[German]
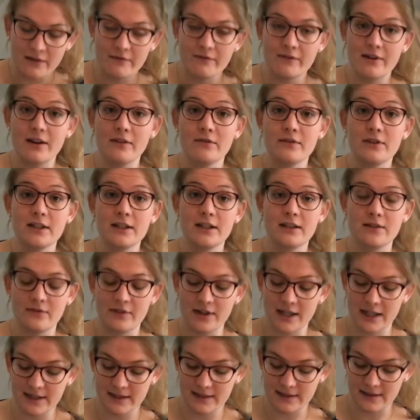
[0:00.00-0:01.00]
Wer will den
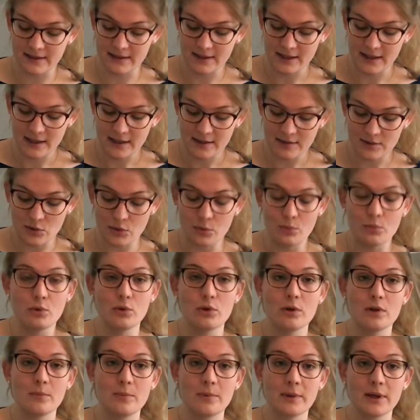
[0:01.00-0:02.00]
Weizen zur
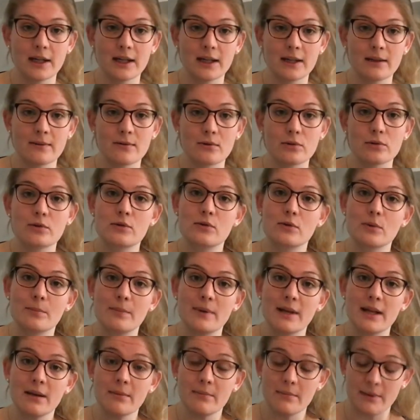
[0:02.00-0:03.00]
Mühle bringen und zu
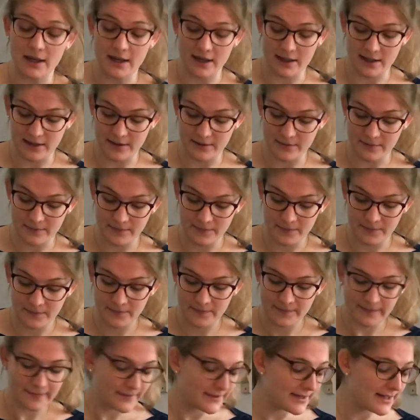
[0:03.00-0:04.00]
Mehl mahlen?
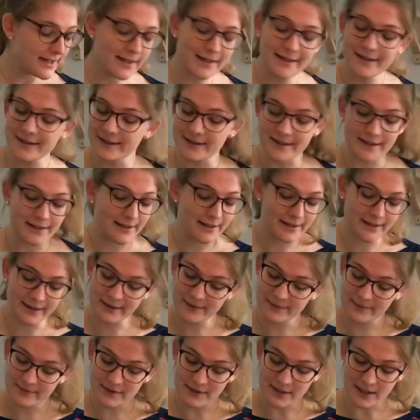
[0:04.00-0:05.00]
Ich nicht,
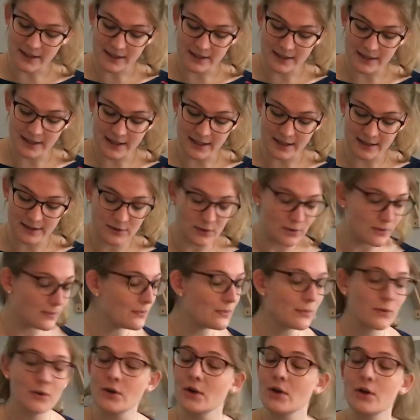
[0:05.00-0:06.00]
sagte die Ente.
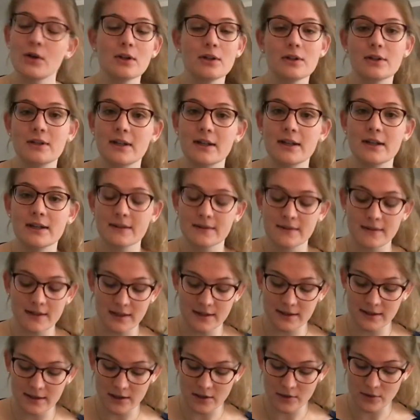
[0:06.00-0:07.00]
Ich nicht,
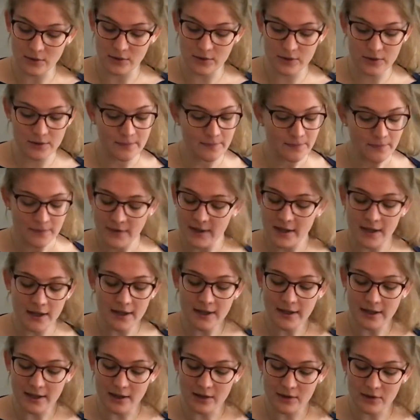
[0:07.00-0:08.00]
sagte der Hund.
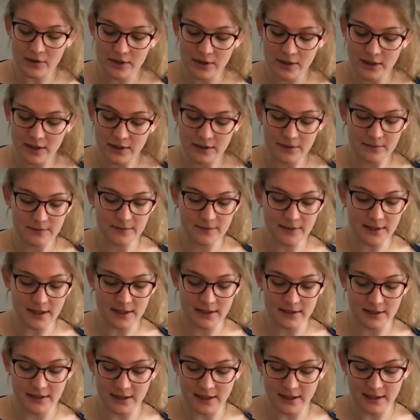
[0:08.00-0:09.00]
Ich auch nicht,
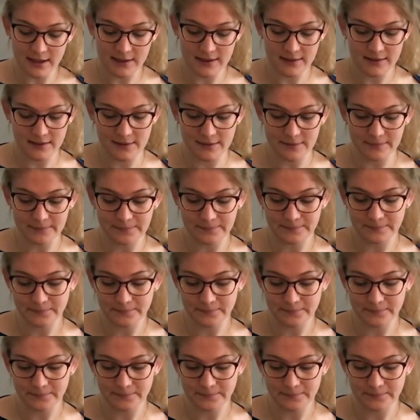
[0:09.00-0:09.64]
sagte die Katze.